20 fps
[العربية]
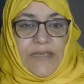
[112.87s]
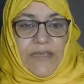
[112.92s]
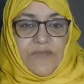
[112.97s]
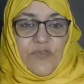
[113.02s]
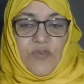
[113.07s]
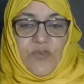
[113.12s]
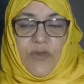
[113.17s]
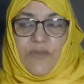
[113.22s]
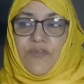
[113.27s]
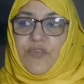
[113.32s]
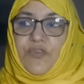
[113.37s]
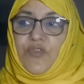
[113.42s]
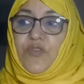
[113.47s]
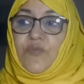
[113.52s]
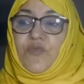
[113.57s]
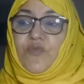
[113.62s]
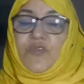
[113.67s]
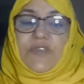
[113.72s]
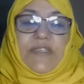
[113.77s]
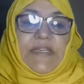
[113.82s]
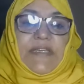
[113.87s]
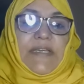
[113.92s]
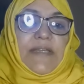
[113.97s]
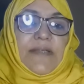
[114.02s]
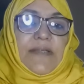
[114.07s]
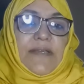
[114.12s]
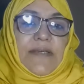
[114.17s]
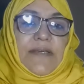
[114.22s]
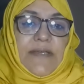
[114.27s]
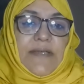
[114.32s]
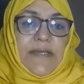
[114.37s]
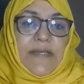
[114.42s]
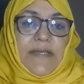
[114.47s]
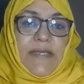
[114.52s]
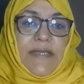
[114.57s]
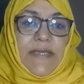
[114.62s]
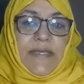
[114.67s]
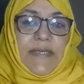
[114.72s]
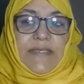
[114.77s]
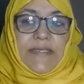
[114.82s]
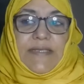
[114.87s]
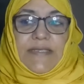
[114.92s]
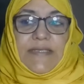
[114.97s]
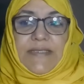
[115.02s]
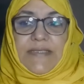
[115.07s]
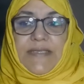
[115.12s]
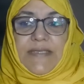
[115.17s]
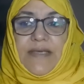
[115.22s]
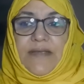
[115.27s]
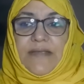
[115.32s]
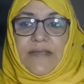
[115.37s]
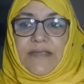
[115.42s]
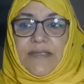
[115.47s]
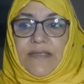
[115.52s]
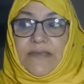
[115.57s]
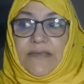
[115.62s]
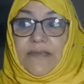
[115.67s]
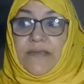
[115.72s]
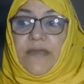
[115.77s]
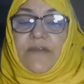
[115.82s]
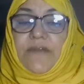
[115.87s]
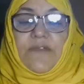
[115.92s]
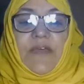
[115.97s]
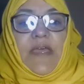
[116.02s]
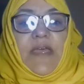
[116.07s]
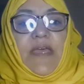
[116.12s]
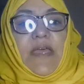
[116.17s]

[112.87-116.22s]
كان في غرف النوم وديال هنايا ديال الصاله ديال الضيف